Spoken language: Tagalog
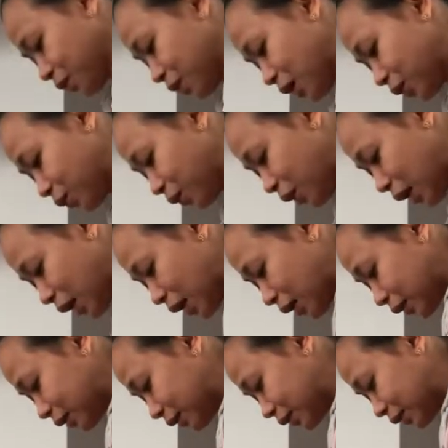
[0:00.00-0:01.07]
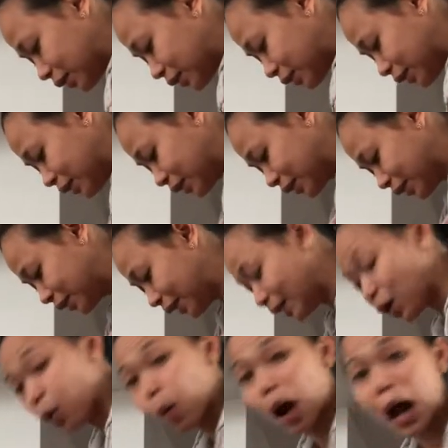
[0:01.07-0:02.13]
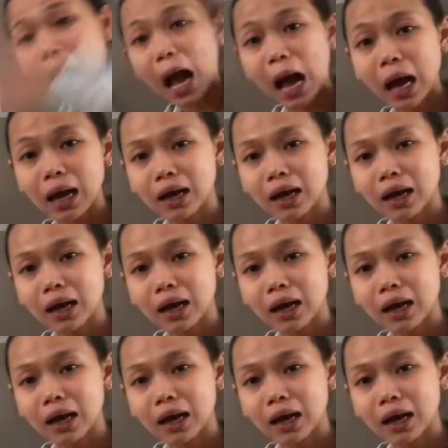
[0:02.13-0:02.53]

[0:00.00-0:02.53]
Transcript: Ano lang ang ginawa.